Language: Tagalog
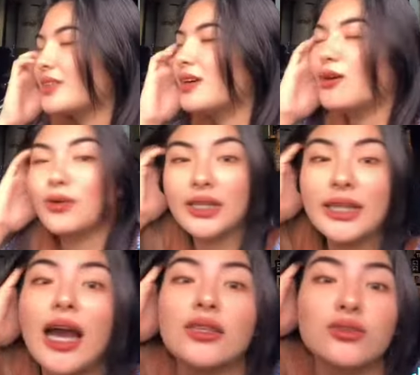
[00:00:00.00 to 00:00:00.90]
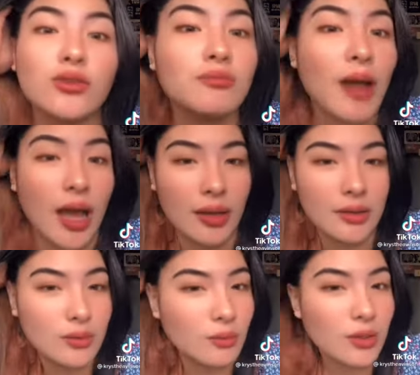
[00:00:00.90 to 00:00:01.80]
ako hinaantok pa.
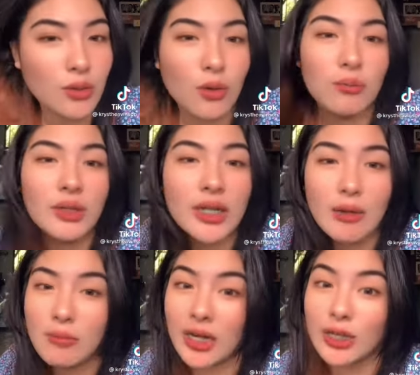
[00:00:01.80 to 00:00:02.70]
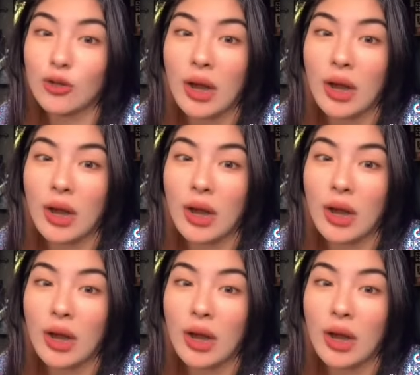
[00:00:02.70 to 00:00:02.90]
Kung niyo akong binabarino